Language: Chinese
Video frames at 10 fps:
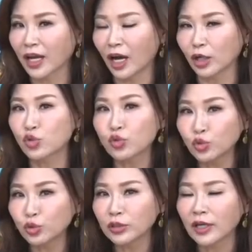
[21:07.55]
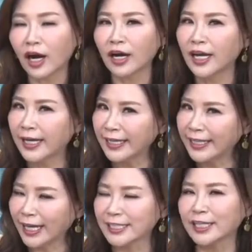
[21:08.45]
好猪啊、哦，一
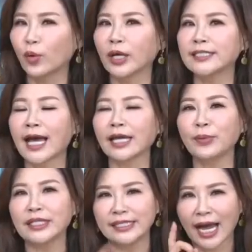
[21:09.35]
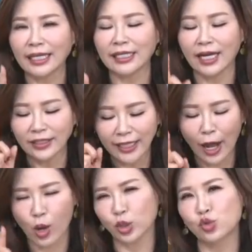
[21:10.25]
定要请回家，因为家里要一定
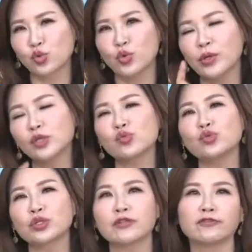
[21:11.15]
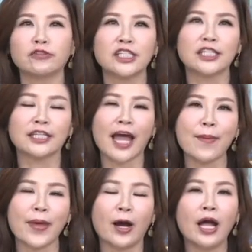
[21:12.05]
要有个猪，因为猪就是福气的代
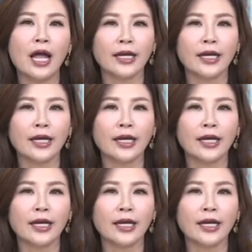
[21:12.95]
表。